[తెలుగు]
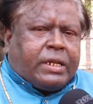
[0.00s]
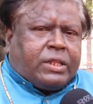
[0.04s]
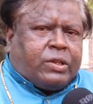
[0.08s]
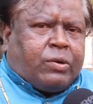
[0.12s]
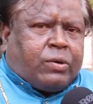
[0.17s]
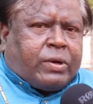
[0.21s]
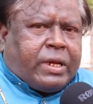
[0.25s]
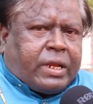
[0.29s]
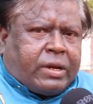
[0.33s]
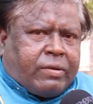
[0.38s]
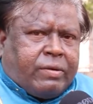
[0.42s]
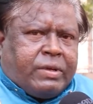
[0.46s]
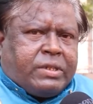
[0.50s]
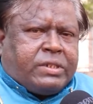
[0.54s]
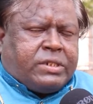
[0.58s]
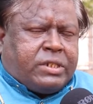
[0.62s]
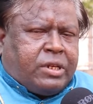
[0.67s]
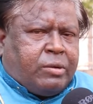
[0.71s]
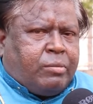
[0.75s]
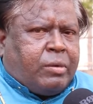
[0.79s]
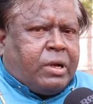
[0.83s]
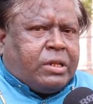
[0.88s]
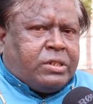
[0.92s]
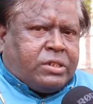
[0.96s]
అయితే ఒక ఇరవై
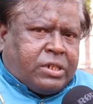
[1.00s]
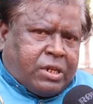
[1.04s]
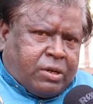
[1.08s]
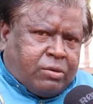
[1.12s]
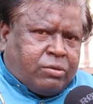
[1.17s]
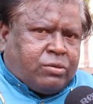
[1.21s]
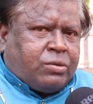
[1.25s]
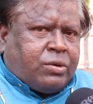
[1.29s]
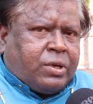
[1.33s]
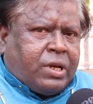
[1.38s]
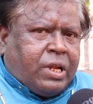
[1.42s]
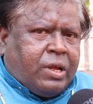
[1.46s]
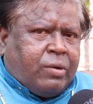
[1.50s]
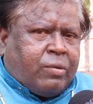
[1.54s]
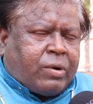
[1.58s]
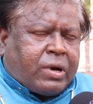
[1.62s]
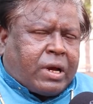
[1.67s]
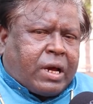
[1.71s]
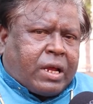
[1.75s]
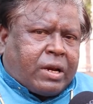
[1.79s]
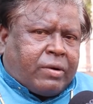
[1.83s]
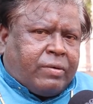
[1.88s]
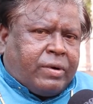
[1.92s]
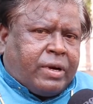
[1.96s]
సినిమాలు జరుగుతున్నాయి
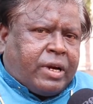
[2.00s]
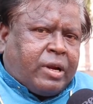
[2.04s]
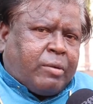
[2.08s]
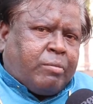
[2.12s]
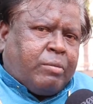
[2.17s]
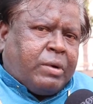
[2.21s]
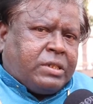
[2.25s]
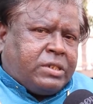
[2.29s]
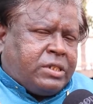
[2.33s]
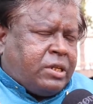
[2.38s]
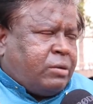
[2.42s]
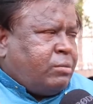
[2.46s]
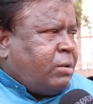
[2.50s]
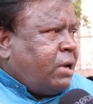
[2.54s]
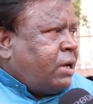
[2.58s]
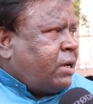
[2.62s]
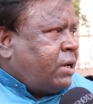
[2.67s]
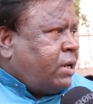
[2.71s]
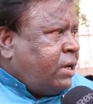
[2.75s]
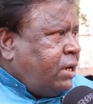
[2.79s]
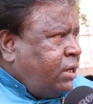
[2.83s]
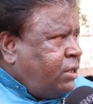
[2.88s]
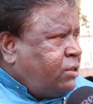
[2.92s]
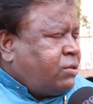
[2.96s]
ఒక అరవై డెబ్బై
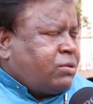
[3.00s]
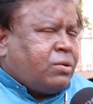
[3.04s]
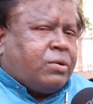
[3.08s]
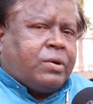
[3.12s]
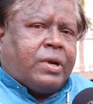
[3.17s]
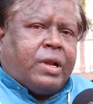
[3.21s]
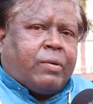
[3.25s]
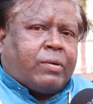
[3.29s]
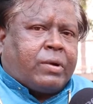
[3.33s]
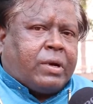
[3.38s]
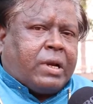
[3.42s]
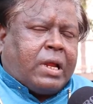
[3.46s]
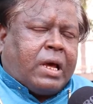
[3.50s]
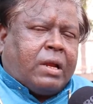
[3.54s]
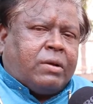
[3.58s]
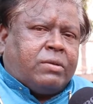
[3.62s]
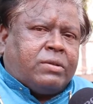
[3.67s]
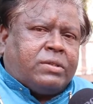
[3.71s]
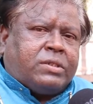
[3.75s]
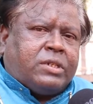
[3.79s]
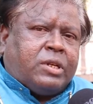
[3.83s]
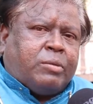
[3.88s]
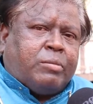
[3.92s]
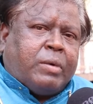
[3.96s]
సినిమాలు రిలీజ్లు ఉన్నాయి ఒక
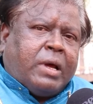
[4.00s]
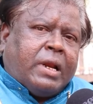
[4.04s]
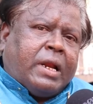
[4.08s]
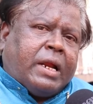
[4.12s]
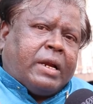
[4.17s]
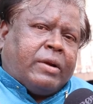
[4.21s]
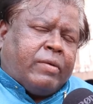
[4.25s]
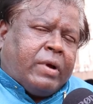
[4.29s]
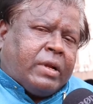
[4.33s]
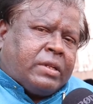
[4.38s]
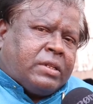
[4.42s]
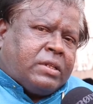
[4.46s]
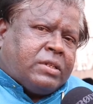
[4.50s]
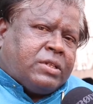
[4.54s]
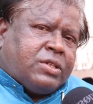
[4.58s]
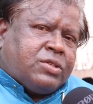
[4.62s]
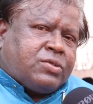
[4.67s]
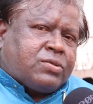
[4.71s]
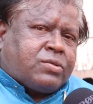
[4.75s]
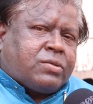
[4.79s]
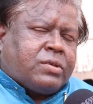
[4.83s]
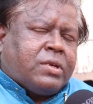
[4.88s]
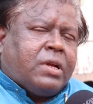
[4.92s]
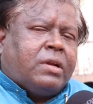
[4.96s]
నాలుగు సినిమాలు అడ్వాన్స్లు
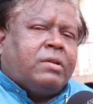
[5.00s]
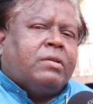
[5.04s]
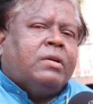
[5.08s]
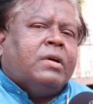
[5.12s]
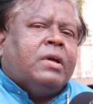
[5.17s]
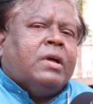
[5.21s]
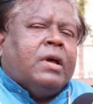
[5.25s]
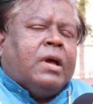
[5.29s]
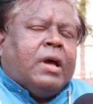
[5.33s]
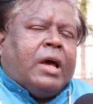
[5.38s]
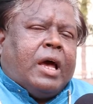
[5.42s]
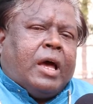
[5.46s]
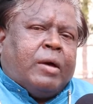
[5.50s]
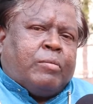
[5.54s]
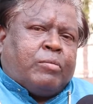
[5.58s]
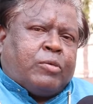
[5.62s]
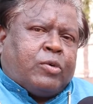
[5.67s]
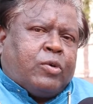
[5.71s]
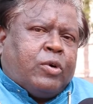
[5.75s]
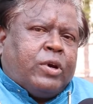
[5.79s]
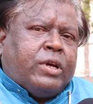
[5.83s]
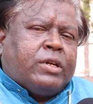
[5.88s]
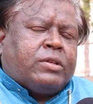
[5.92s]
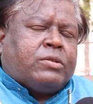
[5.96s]
తీసుకున్నాను
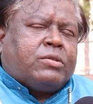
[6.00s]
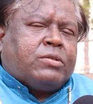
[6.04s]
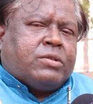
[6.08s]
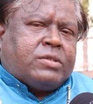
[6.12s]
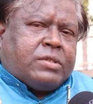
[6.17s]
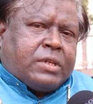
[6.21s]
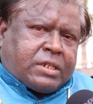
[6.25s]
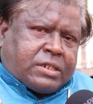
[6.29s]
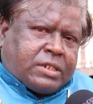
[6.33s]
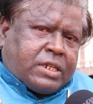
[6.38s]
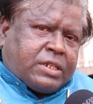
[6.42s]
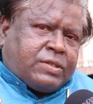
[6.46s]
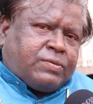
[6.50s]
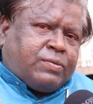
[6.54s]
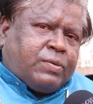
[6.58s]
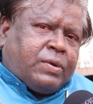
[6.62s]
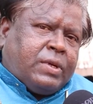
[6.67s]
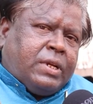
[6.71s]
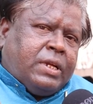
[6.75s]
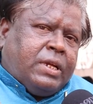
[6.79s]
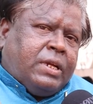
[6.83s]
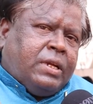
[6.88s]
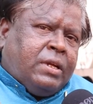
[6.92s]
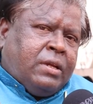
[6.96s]
ఐఎమ్ గోయింగ్ టు
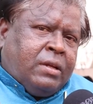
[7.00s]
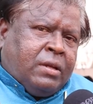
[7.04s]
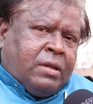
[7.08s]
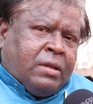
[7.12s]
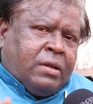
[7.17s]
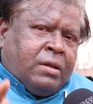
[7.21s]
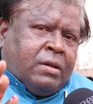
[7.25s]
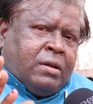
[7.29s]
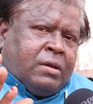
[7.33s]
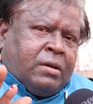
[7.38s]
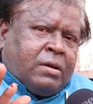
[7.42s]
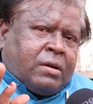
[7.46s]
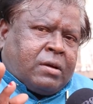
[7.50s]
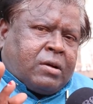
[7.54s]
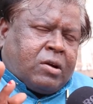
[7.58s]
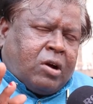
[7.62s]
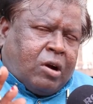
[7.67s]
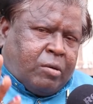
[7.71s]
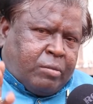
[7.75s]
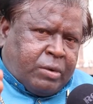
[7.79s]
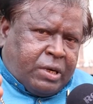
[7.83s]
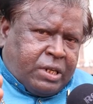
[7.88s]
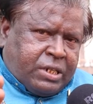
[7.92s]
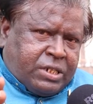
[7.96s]
సక్సెస్ఫుల్లీ
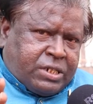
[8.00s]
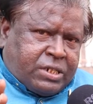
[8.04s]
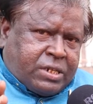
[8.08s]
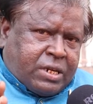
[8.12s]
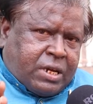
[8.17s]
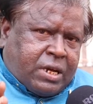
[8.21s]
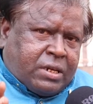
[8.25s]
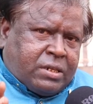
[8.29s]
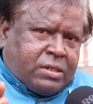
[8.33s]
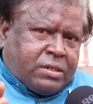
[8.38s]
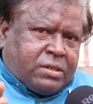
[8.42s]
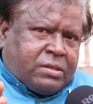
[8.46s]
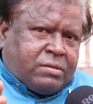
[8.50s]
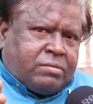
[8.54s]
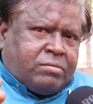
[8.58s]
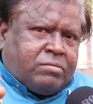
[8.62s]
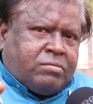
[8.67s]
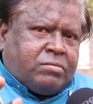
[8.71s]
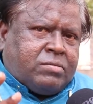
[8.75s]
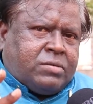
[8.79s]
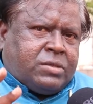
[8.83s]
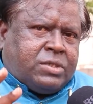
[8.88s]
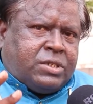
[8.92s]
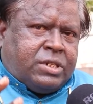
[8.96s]
కామెడీ స్టార్స్
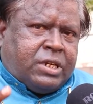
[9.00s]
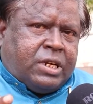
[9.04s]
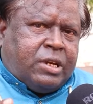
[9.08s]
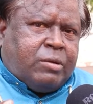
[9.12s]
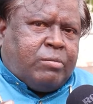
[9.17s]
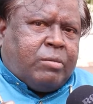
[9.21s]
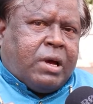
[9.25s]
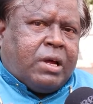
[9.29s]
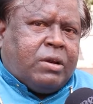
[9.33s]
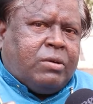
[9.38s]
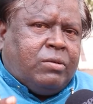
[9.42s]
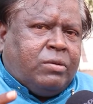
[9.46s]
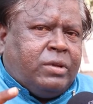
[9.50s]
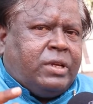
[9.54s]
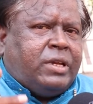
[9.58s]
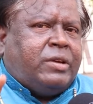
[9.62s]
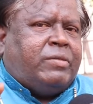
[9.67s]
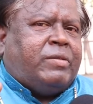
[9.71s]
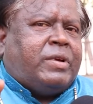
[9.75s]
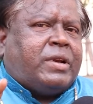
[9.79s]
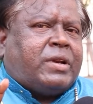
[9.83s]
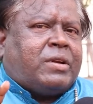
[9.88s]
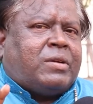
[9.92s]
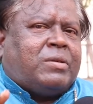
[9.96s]
సినిమాలు
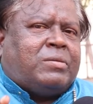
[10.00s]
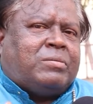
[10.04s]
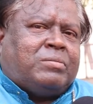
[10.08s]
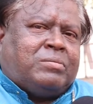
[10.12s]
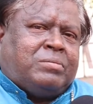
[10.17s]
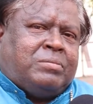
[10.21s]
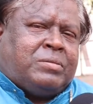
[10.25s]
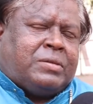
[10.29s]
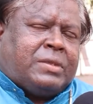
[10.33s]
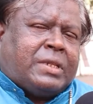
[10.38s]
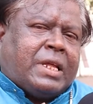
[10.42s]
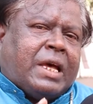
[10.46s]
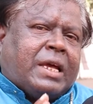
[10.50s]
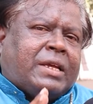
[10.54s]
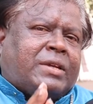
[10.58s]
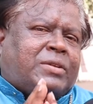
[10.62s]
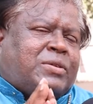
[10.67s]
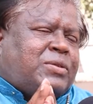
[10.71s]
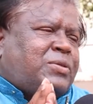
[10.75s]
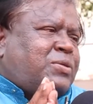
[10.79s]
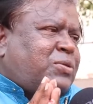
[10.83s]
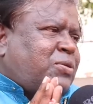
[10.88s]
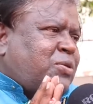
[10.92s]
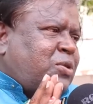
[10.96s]
ఈవెంట్లు
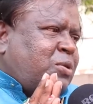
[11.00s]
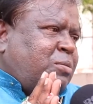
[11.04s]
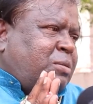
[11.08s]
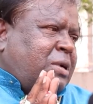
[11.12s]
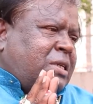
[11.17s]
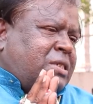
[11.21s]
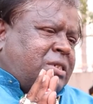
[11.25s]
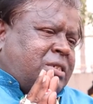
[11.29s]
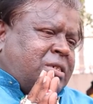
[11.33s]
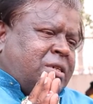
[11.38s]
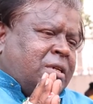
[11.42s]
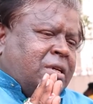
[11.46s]
థ్యాంక్ యూ సో మచ్ థ్యాంక్